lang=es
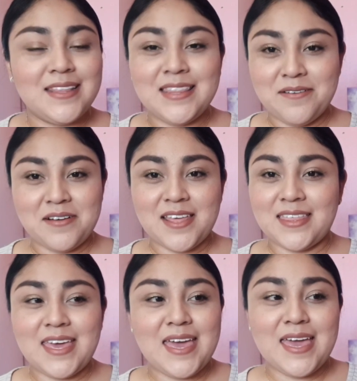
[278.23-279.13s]
De
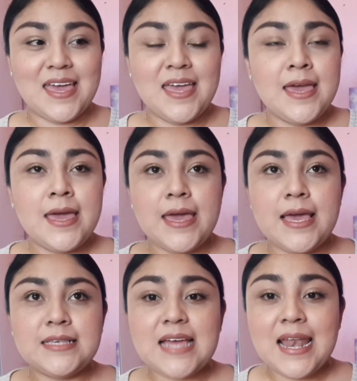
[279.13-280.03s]
verdad que
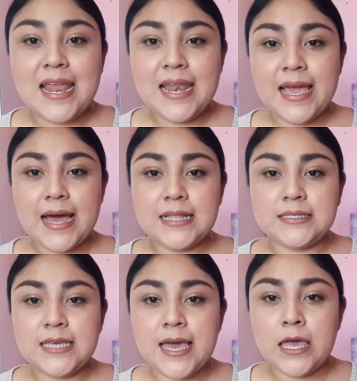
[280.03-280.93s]
es la
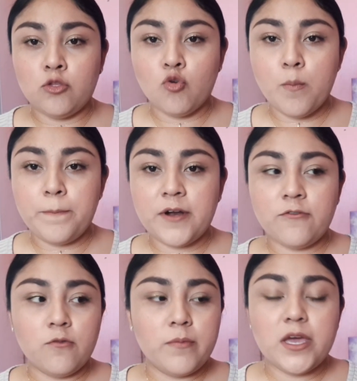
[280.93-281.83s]
elegancia en un
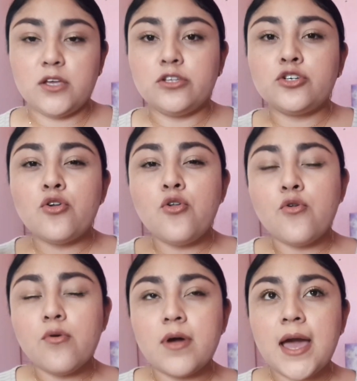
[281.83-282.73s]
perfume. Yo
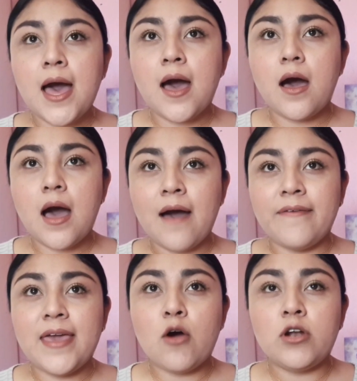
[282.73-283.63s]
nunca
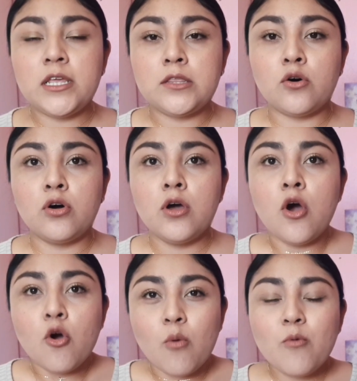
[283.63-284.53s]
había olido
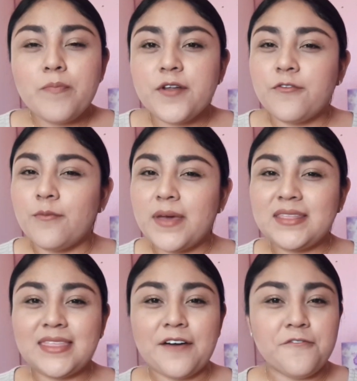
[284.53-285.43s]
como un perfume
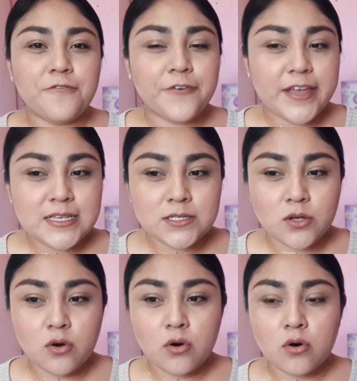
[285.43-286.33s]
tan
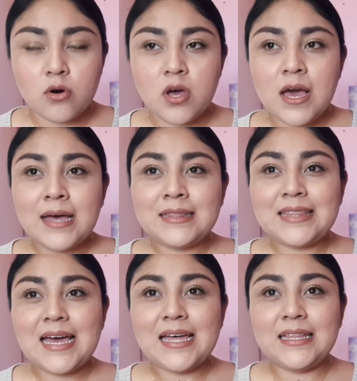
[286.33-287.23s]
fresco,
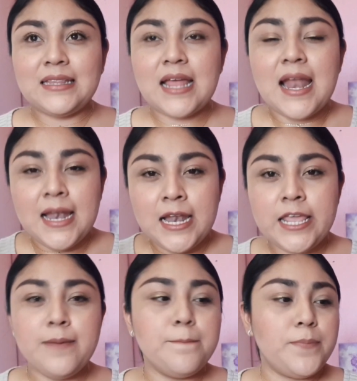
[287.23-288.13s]
tan
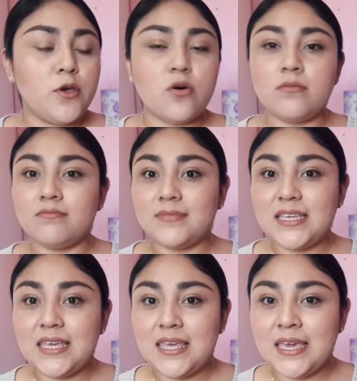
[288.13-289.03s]
limpio
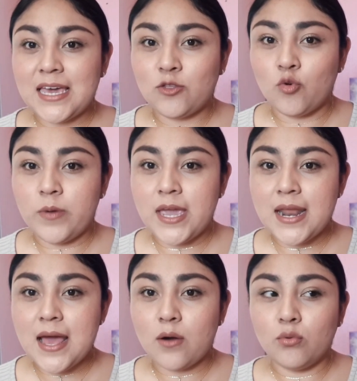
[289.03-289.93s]
y que
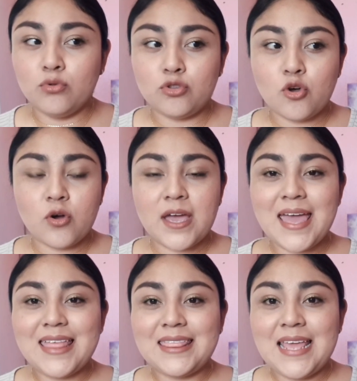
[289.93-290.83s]
tuviera un
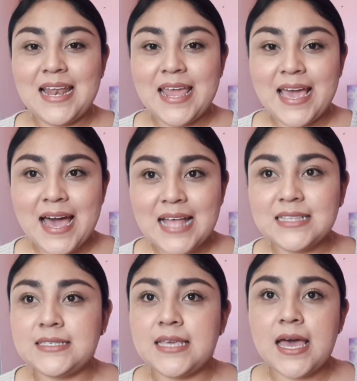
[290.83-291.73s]
toque de
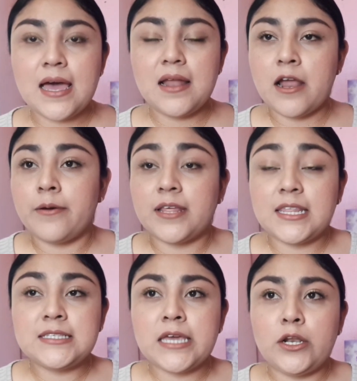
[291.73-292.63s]
elegancia. La verdad
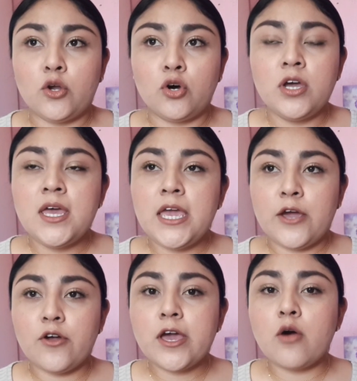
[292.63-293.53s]
es que no. Y
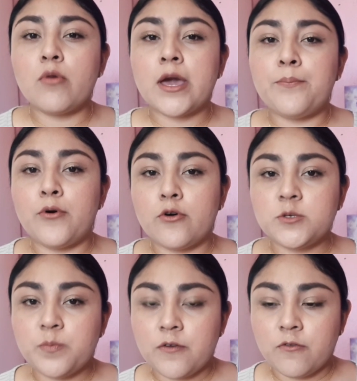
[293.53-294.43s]
creo que como que
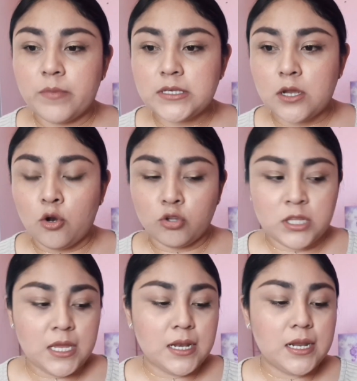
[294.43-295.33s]
pocos perfumes lo
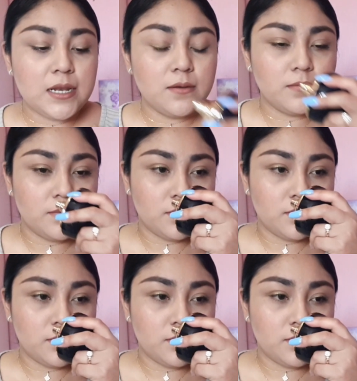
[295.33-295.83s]
tienen.